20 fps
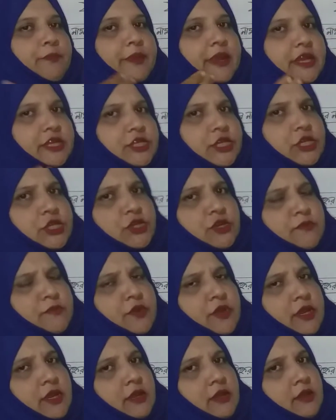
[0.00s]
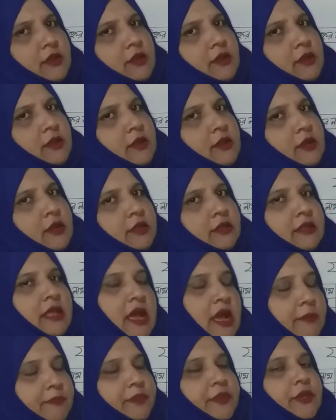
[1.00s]
বেশি সময়
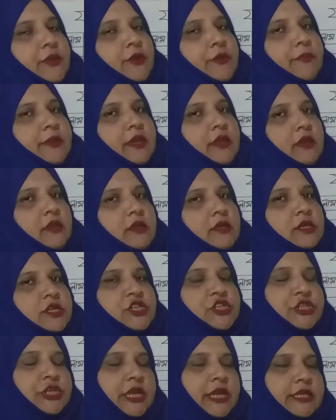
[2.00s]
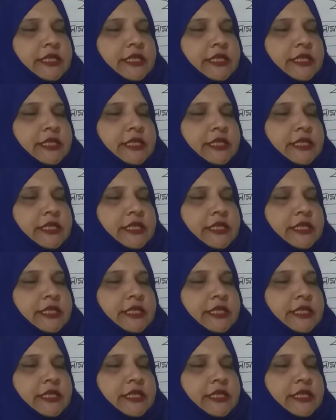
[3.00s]
থামতে হবে সেই